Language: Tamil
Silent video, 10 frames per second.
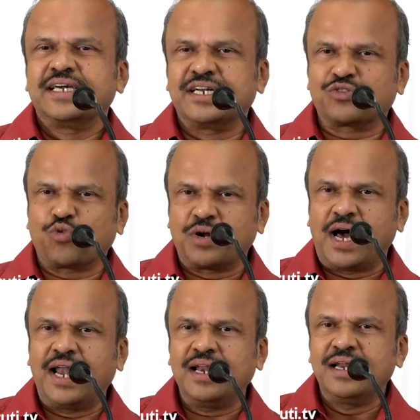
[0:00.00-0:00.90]
என்று
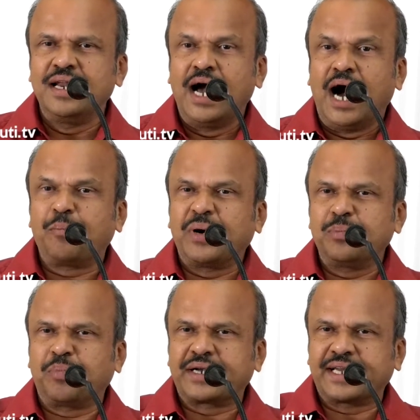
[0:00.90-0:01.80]
சொன்னால்
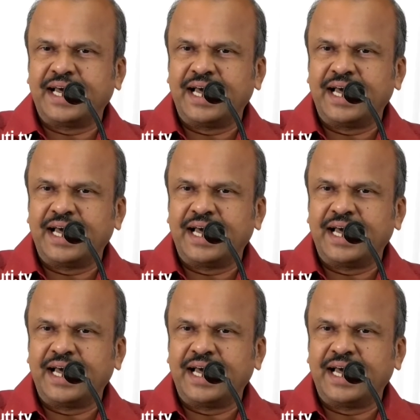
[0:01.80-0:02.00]
அப்படிப்பட்ட